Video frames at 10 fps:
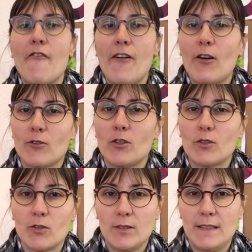faire en
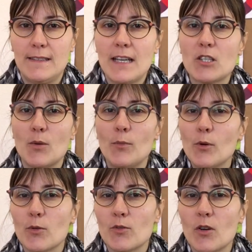sorte que ce tissage me
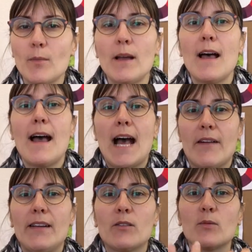ressemble
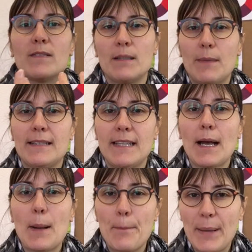avec donc cette
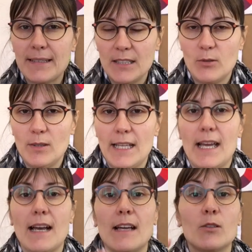matière
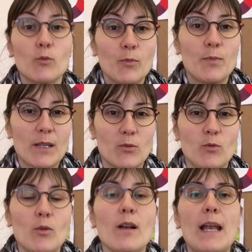particulière. Donc bien
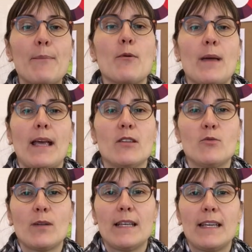sûr, la première
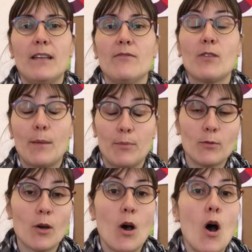question à laquelle il faut
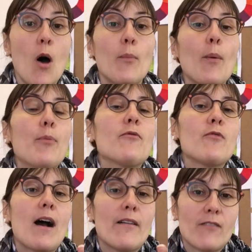répondre pour
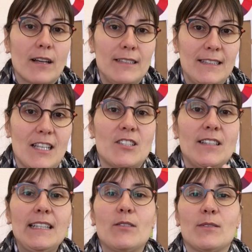pouvoir avoir un tissage
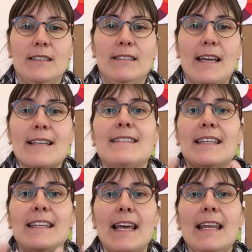identitaire,
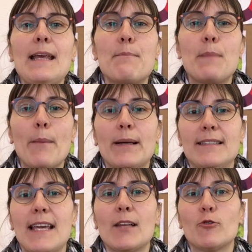c'est quelle est ma
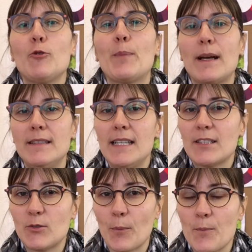matière de
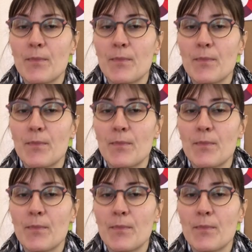prédilection.